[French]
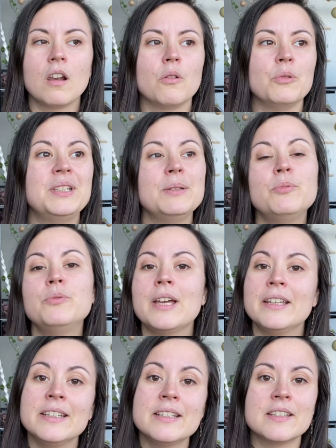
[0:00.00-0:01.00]
Le début
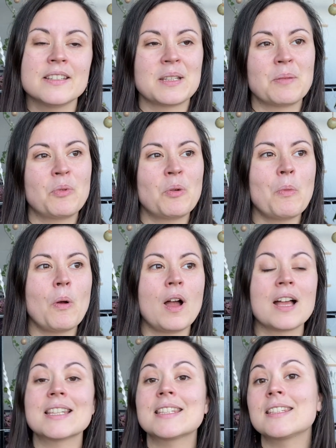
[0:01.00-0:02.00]
d'année, c'est
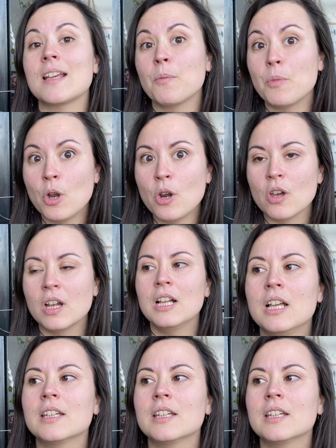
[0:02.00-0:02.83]
simplement un symbole